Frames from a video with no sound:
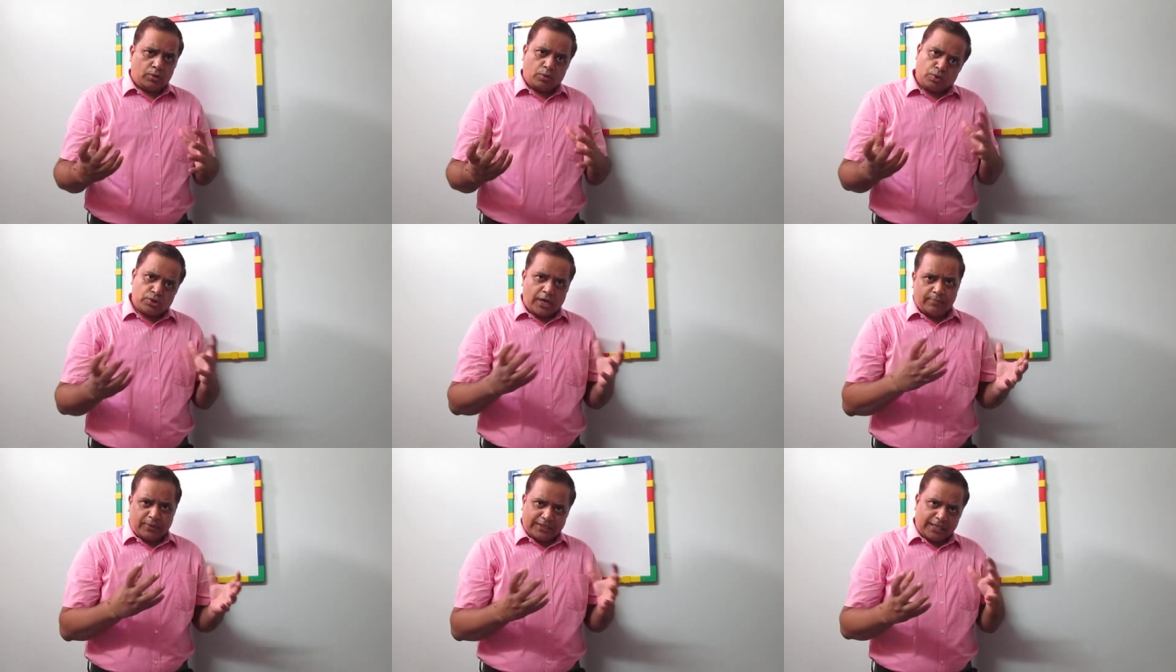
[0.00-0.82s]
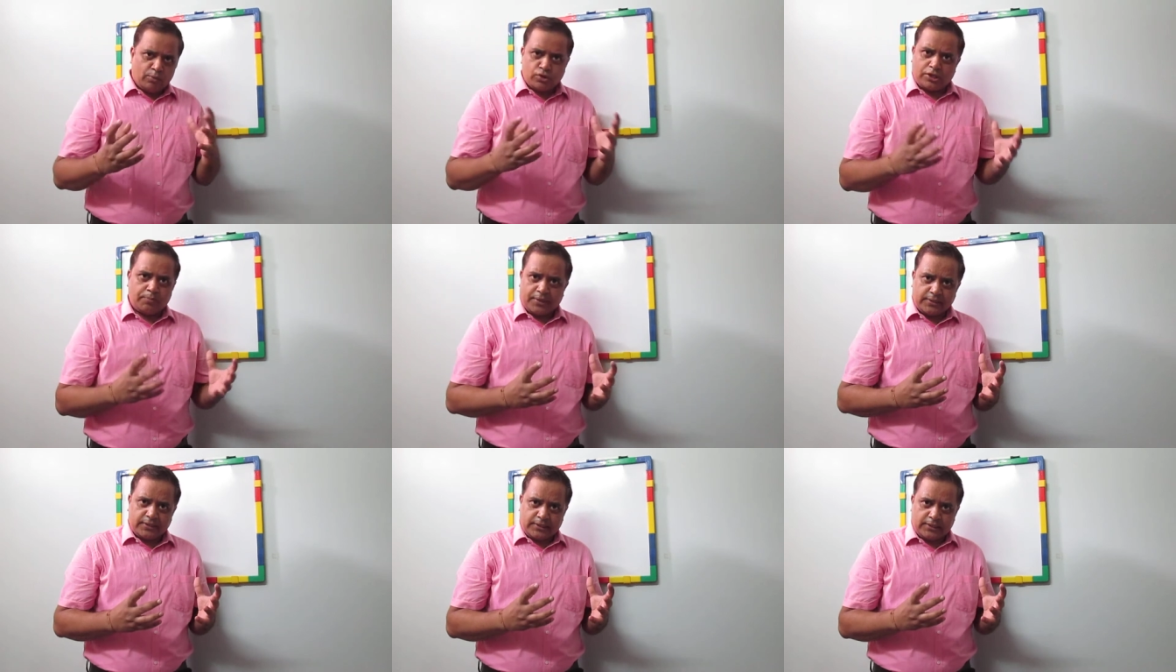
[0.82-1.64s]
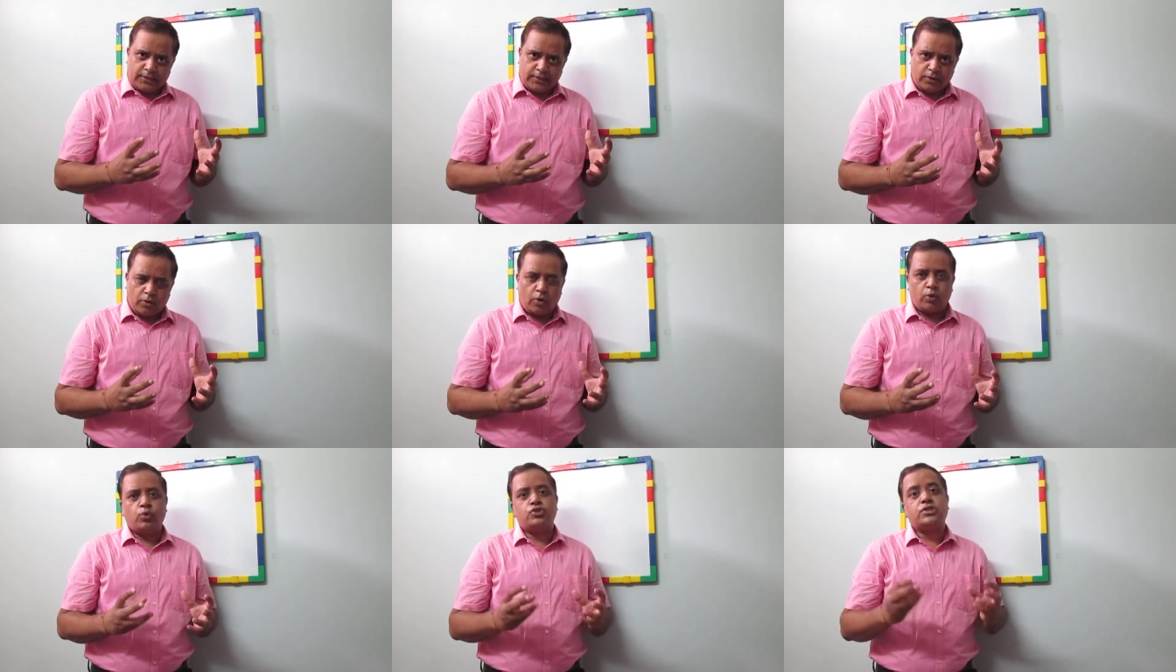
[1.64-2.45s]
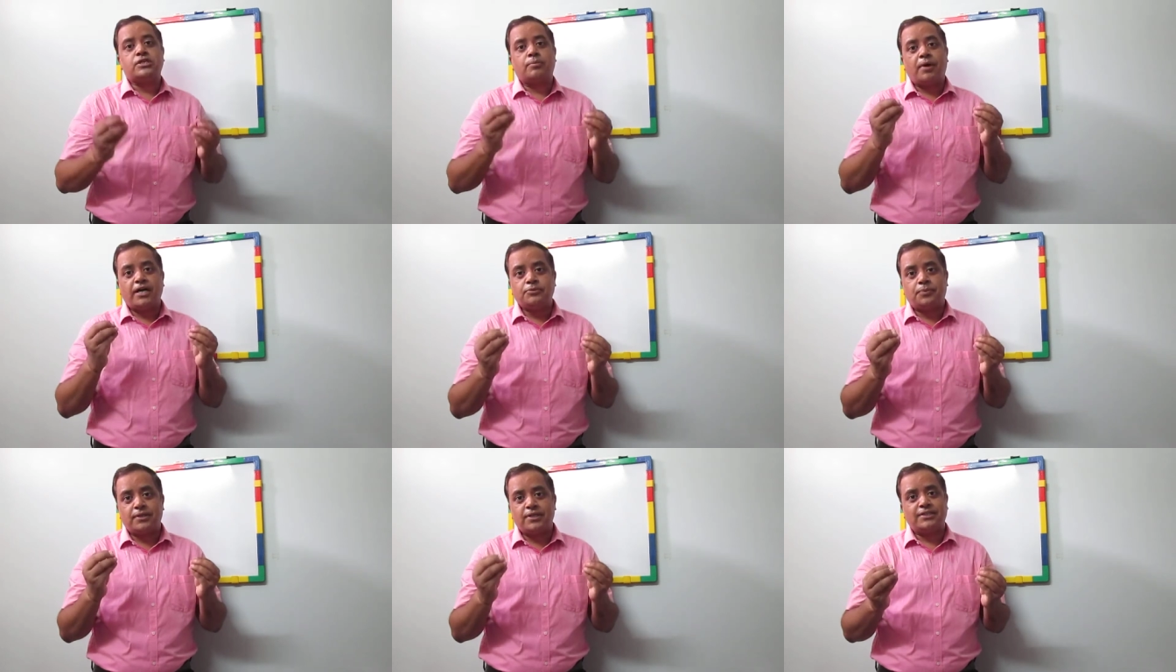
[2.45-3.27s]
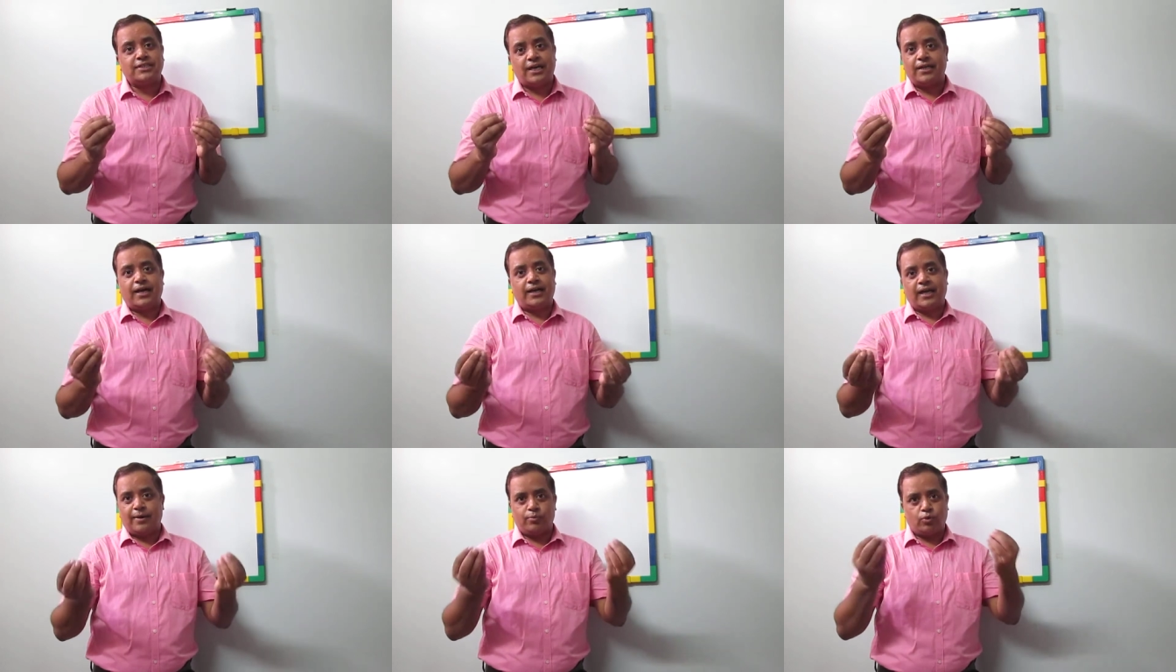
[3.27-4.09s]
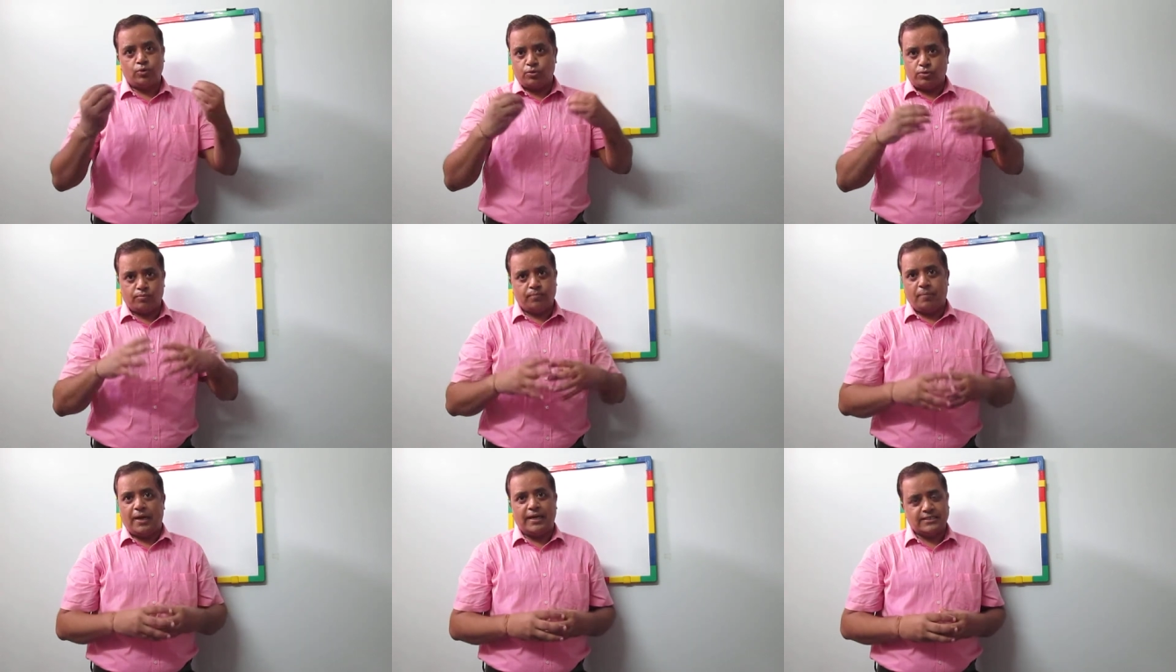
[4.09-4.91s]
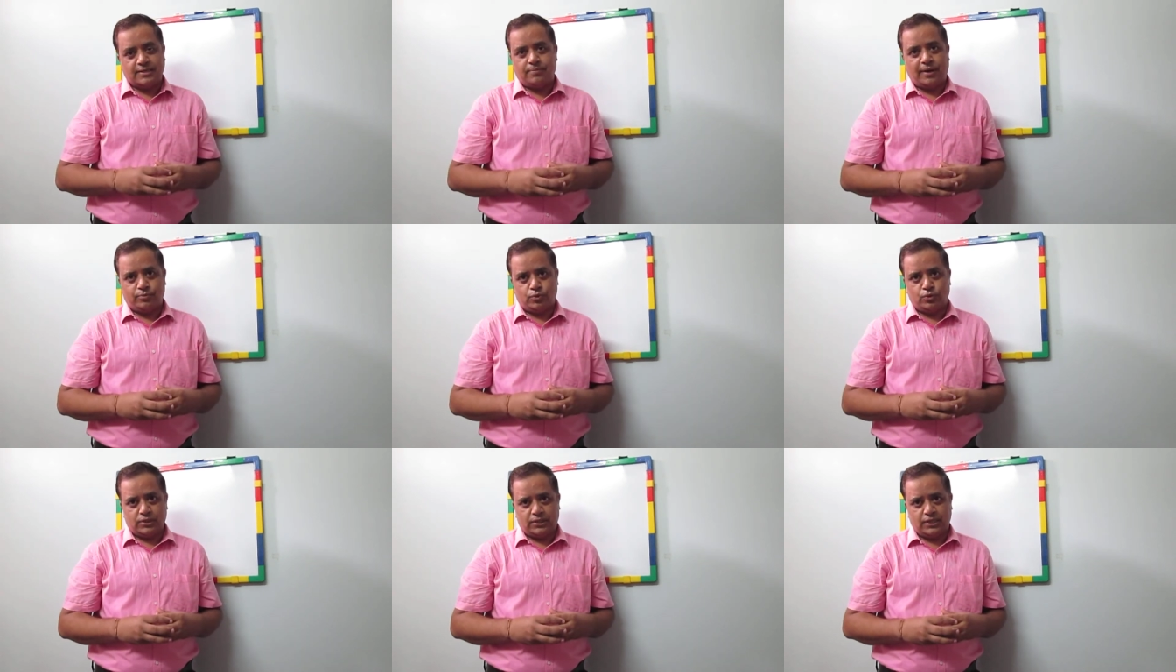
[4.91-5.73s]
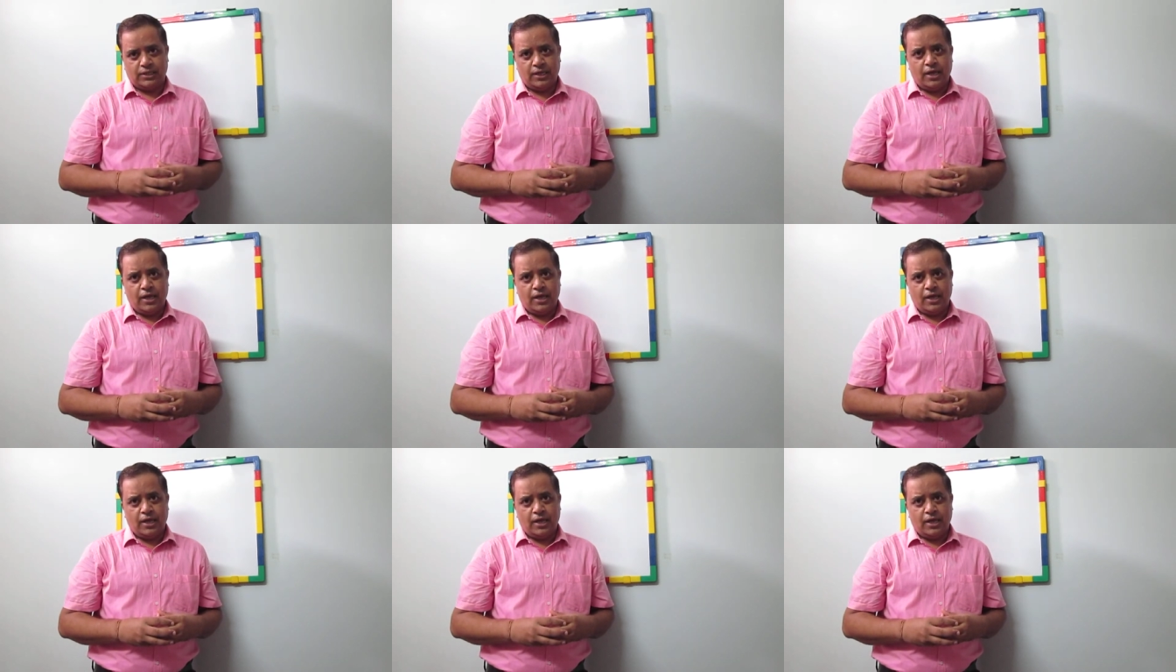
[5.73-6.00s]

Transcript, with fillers: कुछ आप किताबों से पढ़ते थे और कुछ समाज प्रदत्त जानकारियां आपको पहले से प्राप्त होती थी